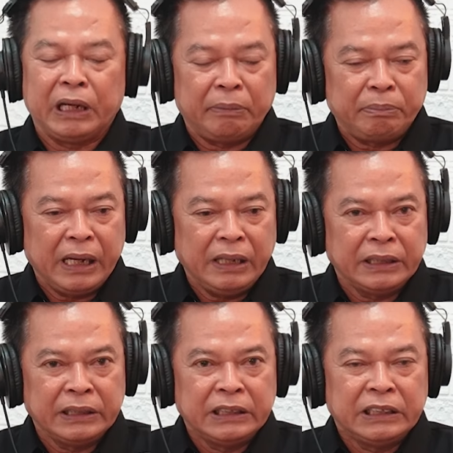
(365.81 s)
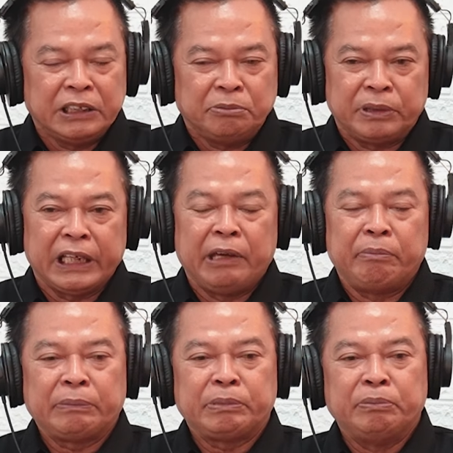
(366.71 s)
apa
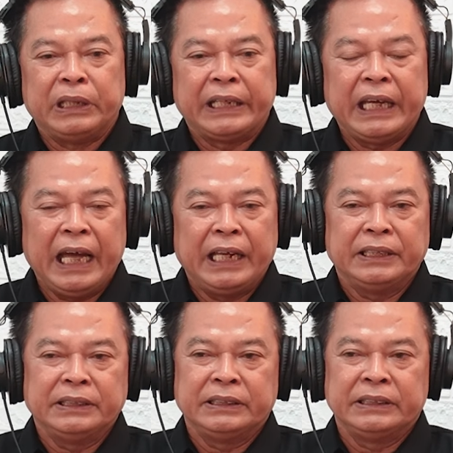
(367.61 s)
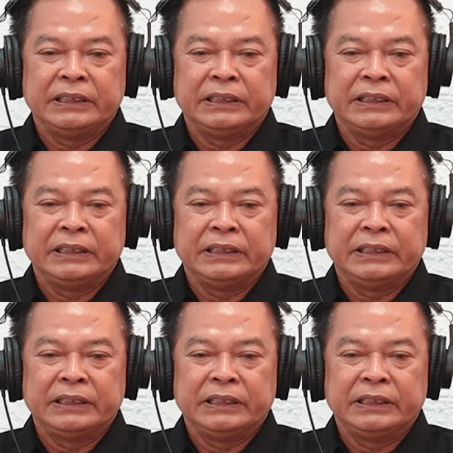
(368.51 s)
penghemat pembiayaan.